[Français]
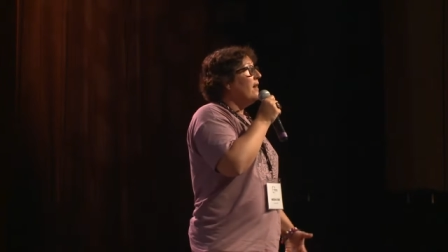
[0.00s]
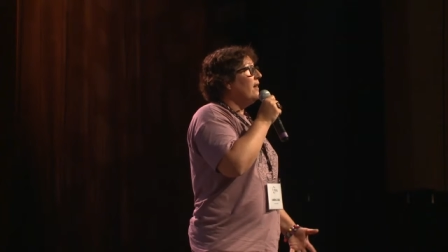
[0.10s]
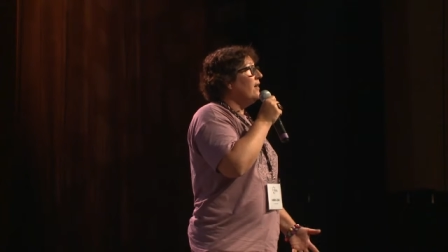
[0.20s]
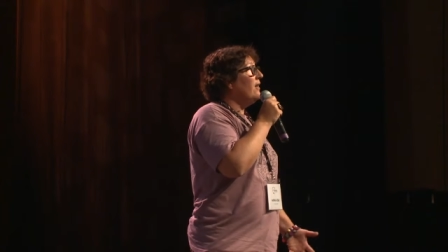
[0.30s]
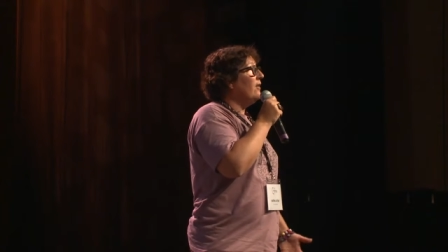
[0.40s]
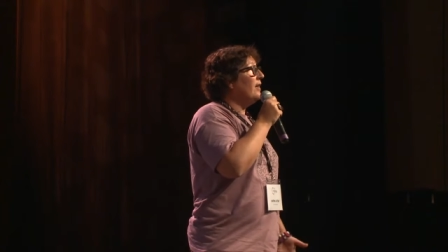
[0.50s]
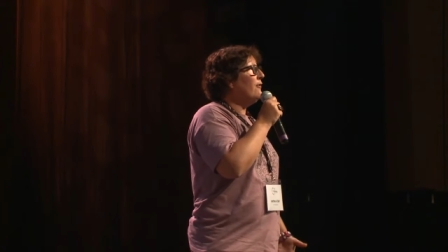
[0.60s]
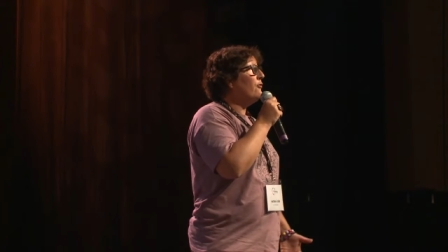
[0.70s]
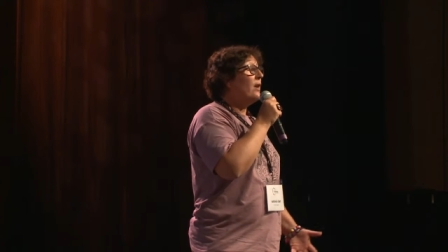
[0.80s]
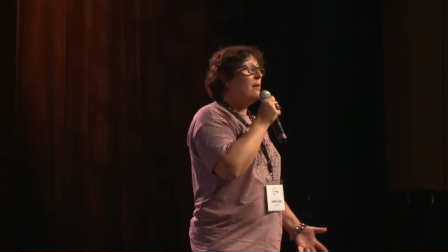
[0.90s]
Euh,
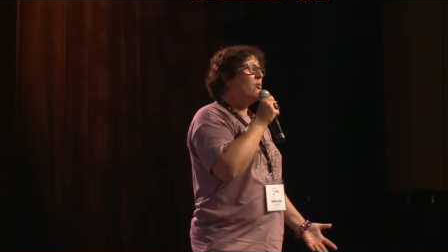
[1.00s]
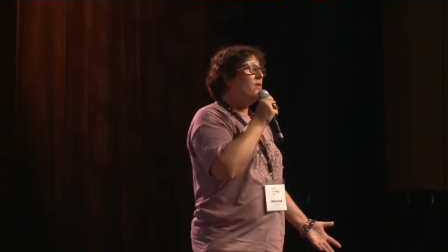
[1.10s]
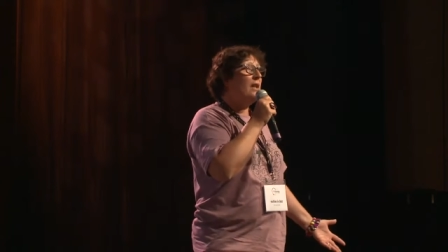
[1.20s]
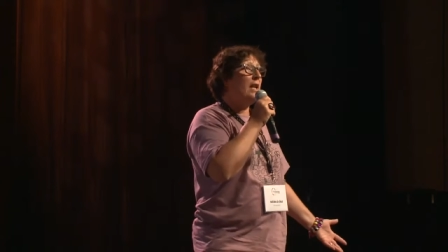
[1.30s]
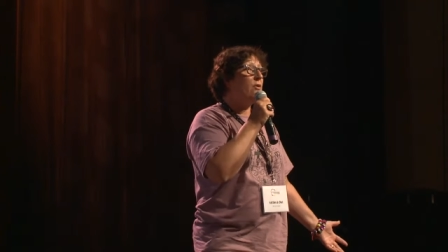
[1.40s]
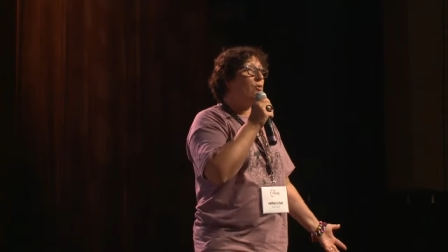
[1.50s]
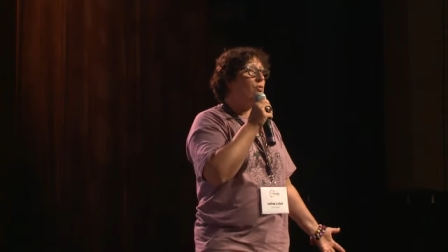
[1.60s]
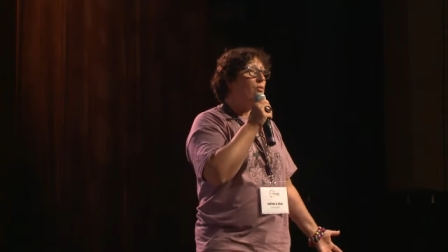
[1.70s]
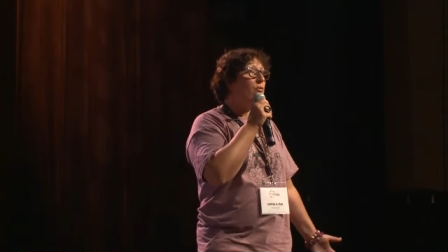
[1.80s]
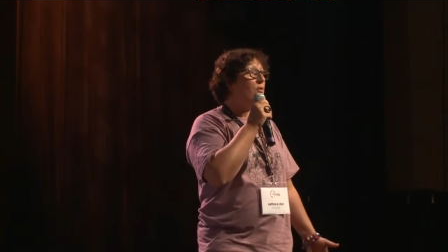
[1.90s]
il faudrait bosser
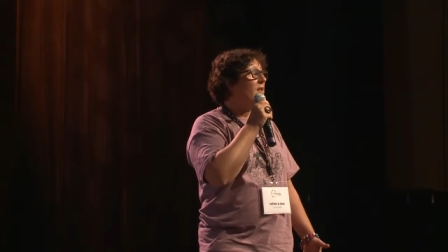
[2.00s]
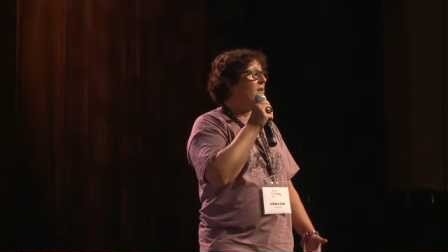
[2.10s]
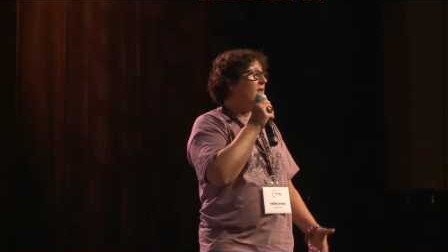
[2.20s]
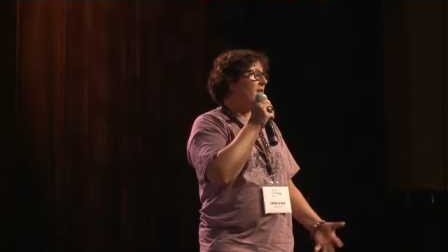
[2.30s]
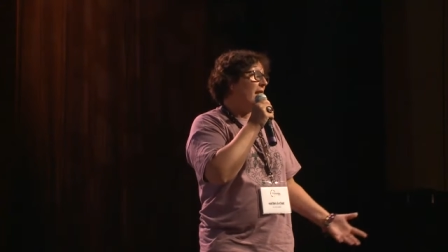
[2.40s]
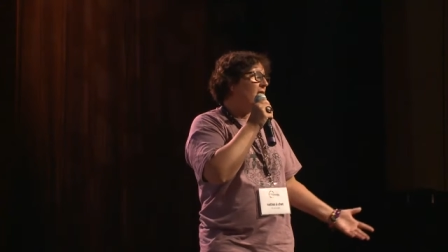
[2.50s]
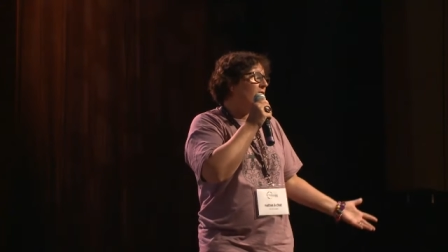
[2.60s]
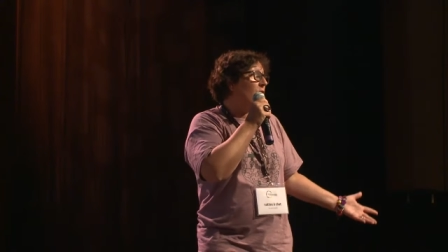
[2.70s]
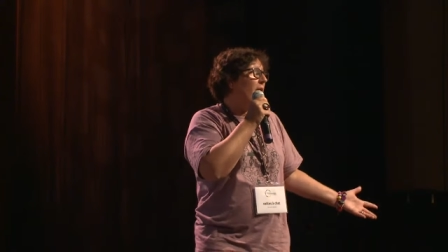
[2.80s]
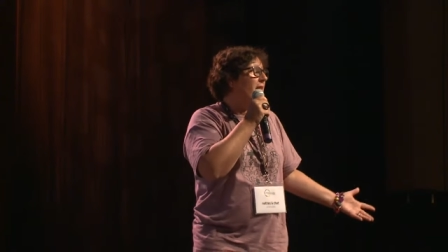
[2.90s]
là-dessus. Donc, celles
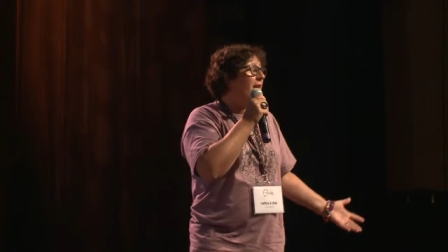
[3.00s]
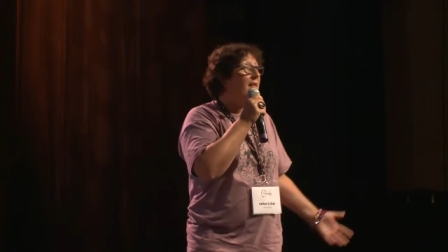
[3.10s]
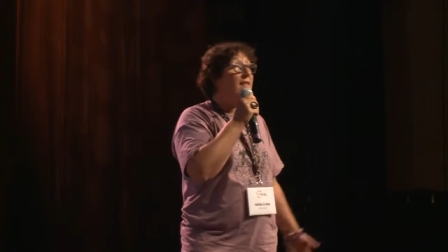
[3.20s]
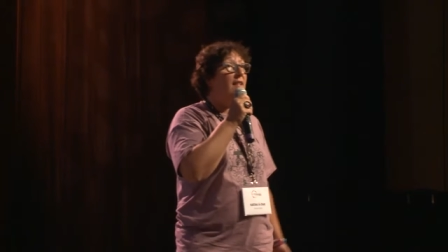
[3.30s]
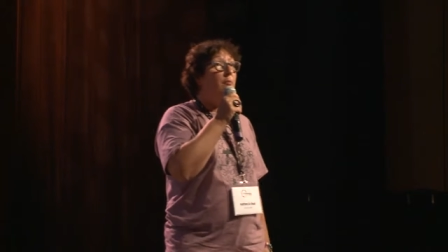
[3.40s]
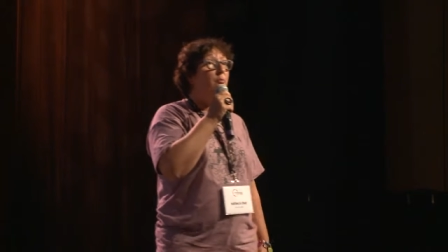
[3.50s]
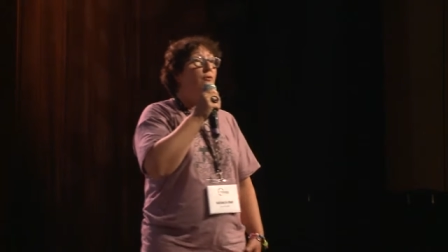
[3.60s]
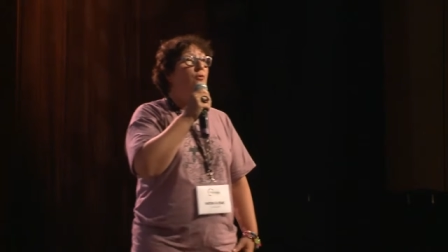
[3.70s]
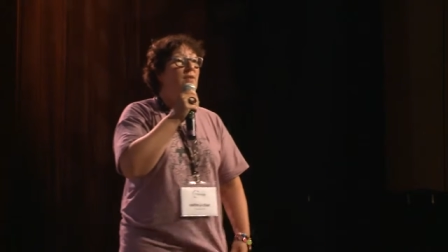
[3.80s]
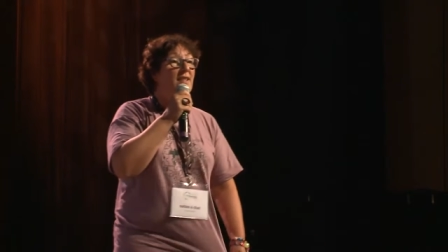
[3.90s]
qui sont intéressées
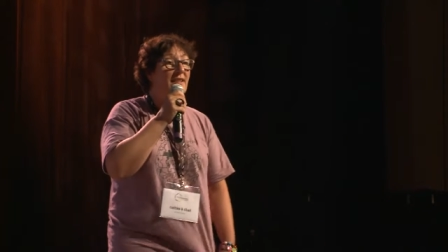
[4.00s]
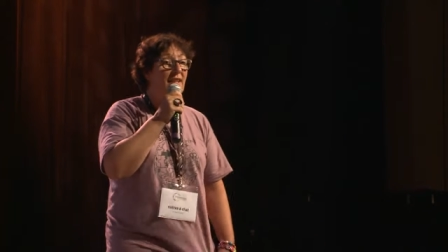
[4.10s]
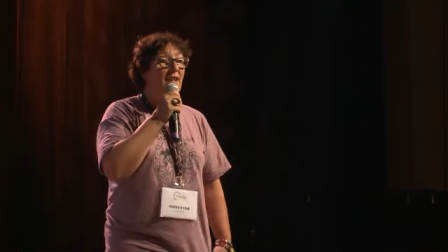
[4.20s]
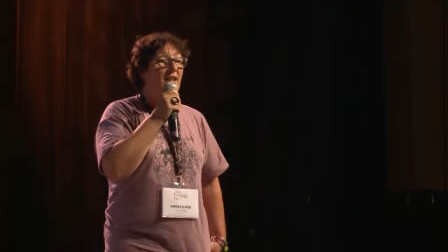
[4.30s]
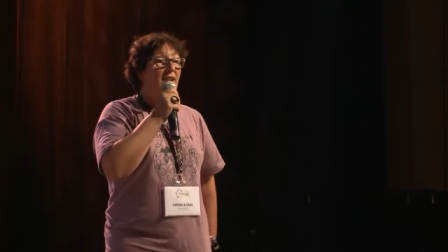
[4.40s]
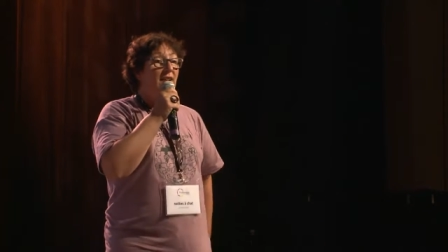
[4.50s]
peuvent nous aider.